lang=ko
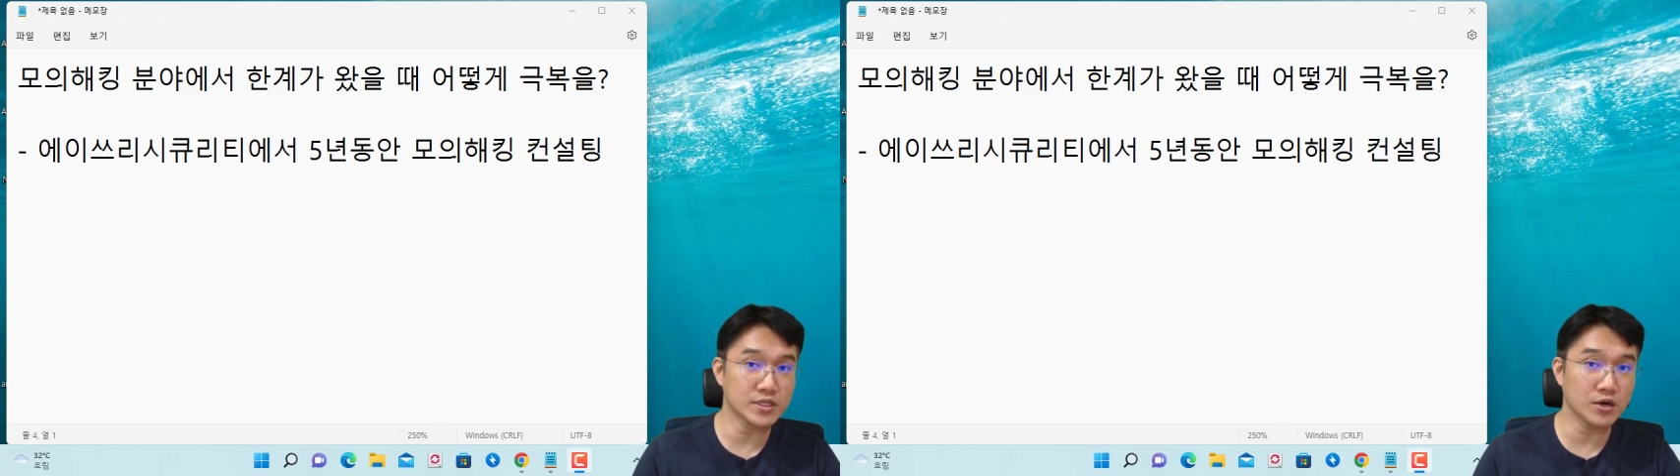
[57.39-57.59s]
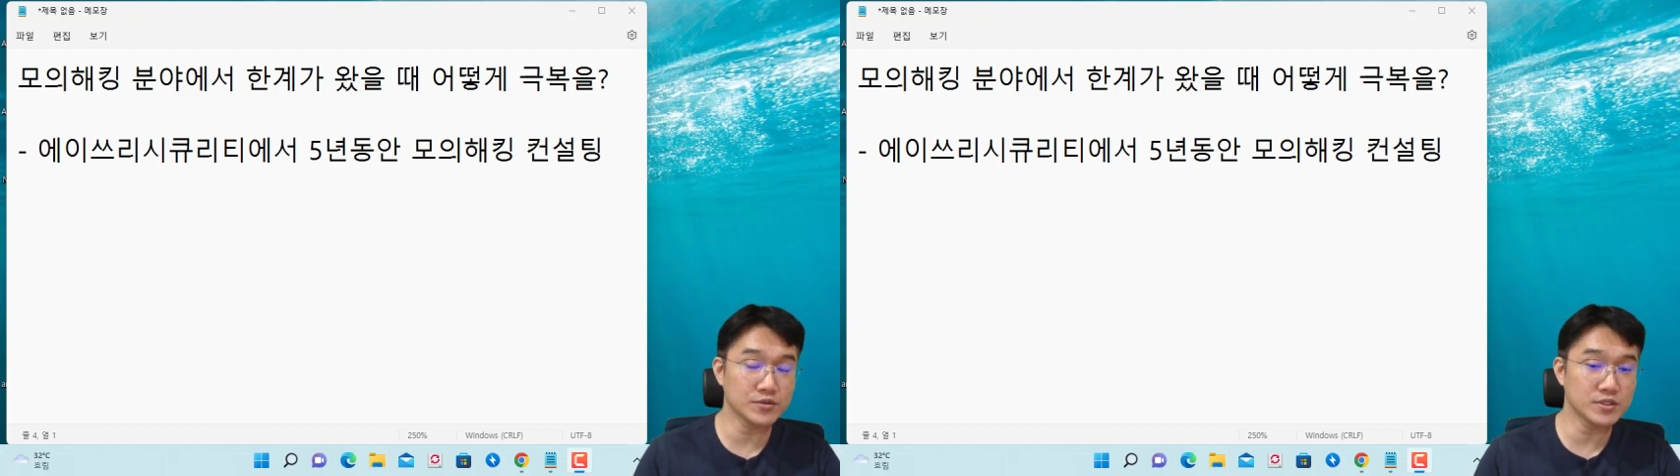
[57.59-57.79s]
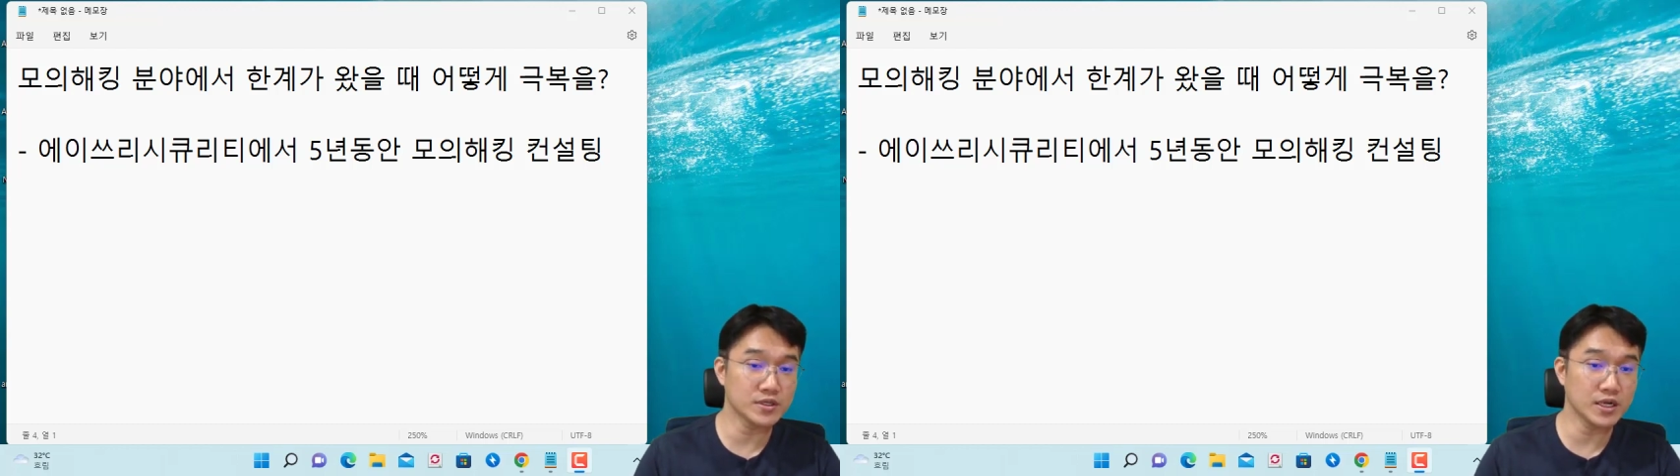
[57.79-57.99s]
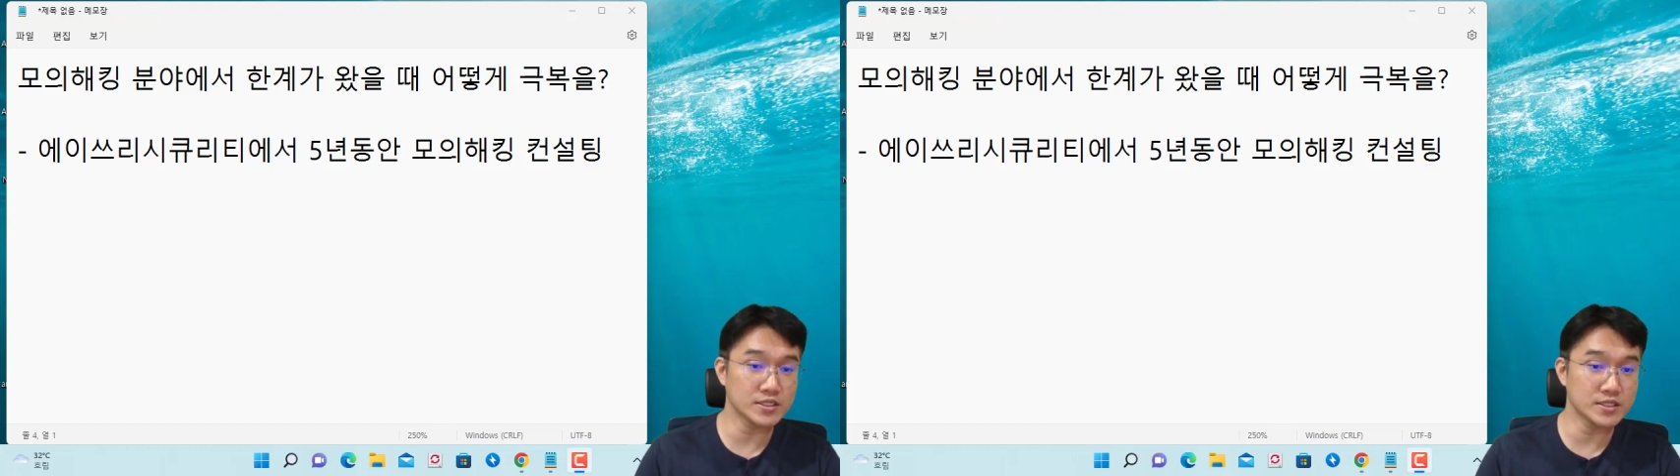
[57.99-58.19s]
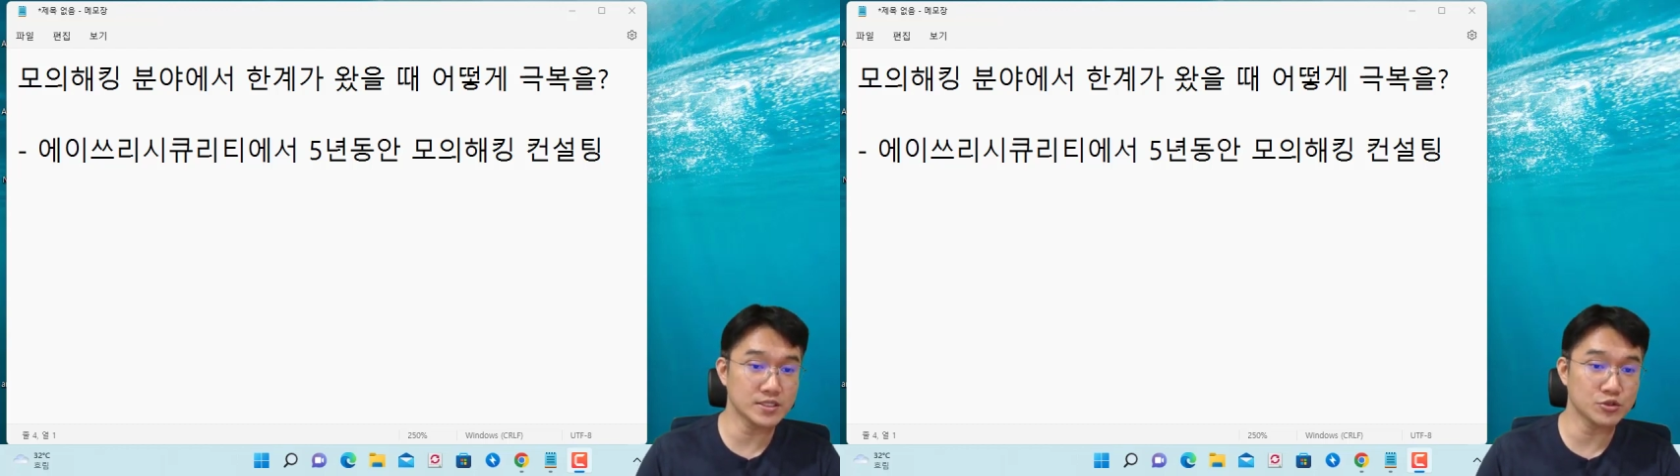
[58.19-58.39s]

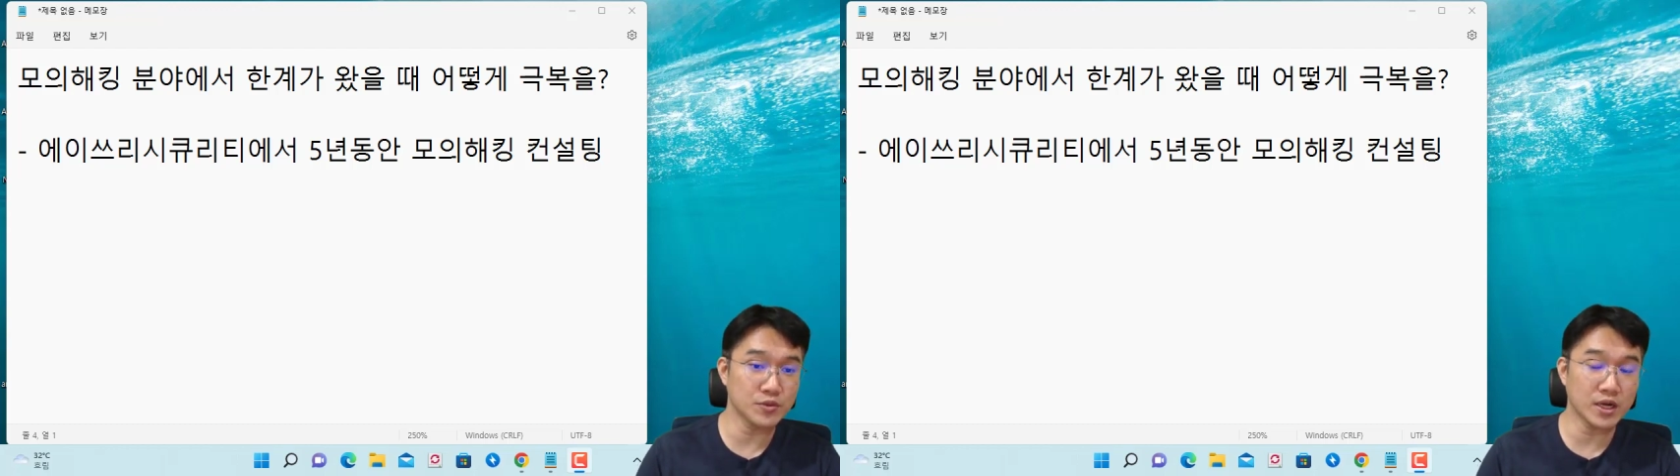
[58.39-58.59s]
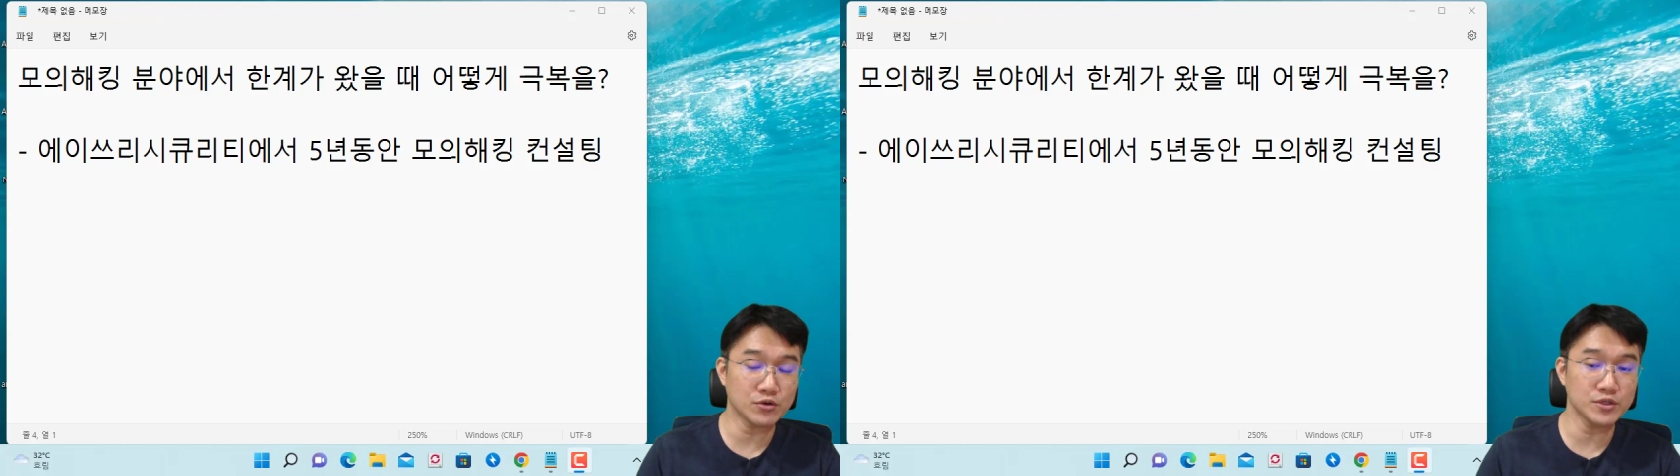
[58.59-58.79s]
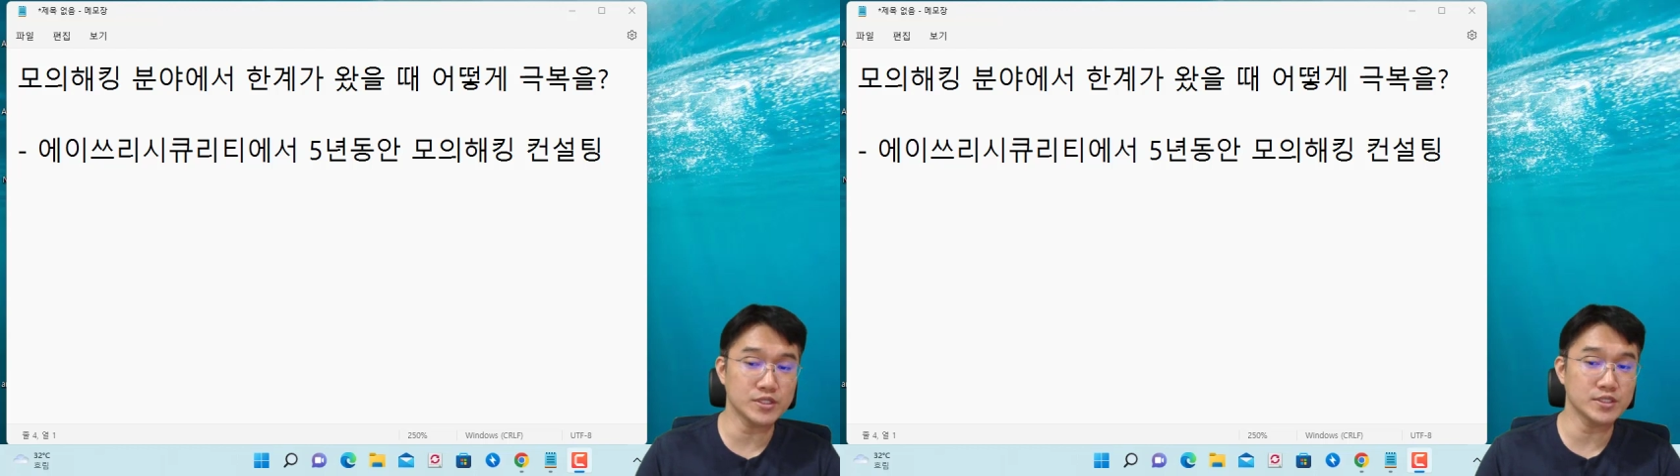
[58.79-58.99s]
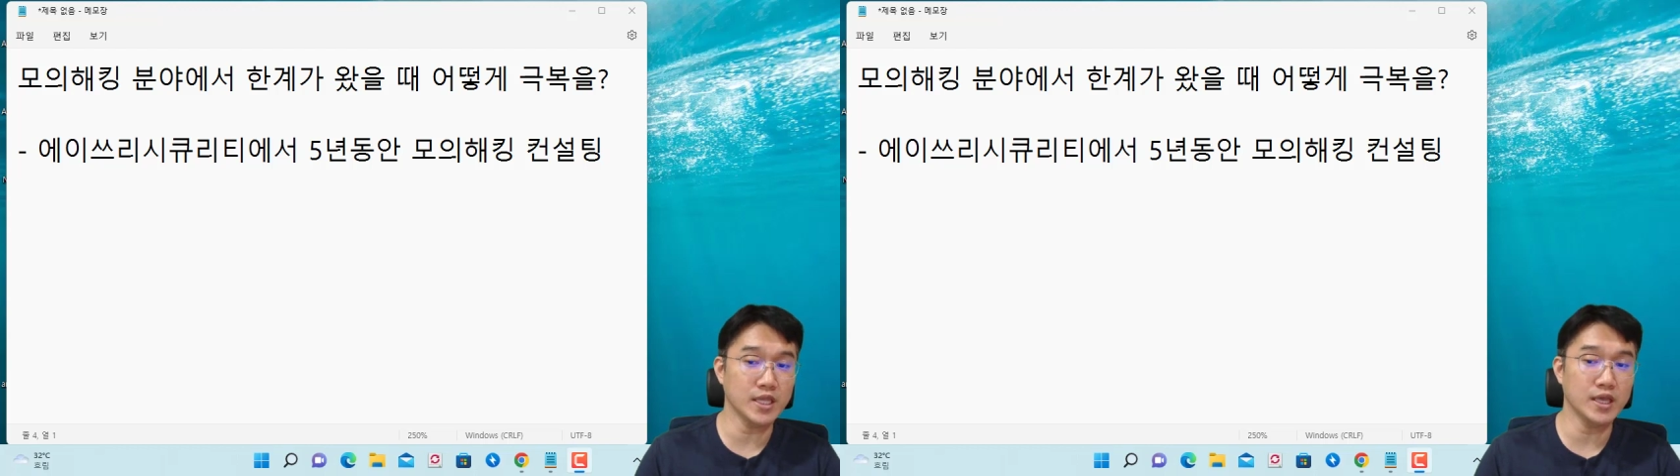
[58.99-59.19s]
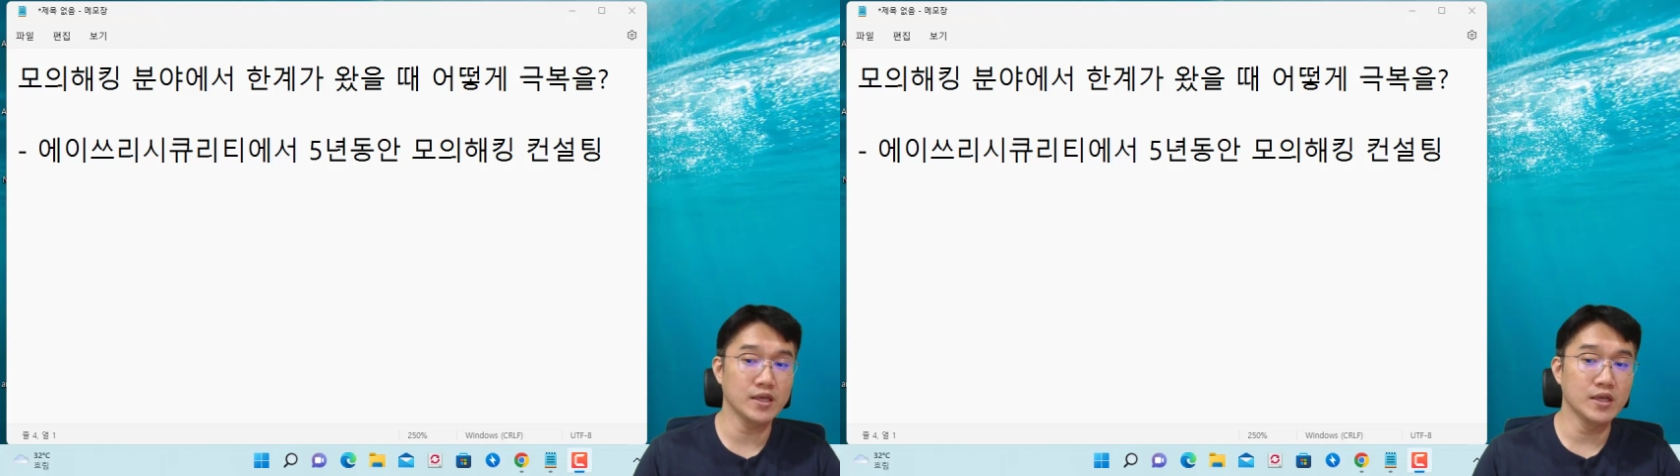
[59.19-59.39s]
사업들까지 좀 하고
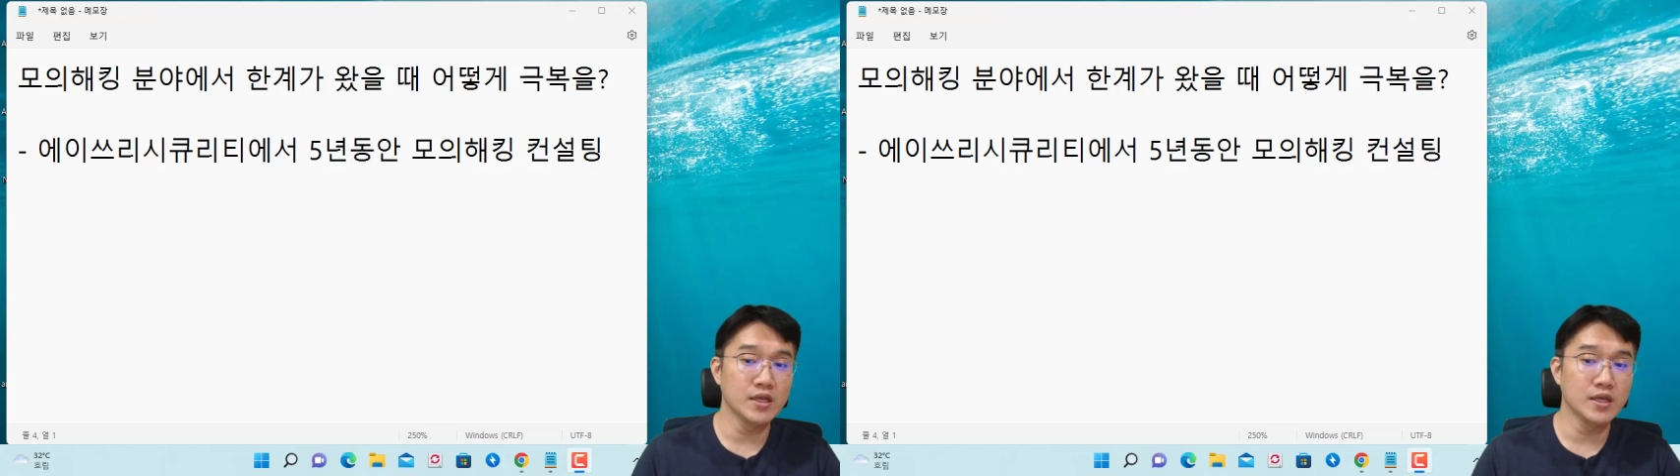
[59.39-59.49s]
있는데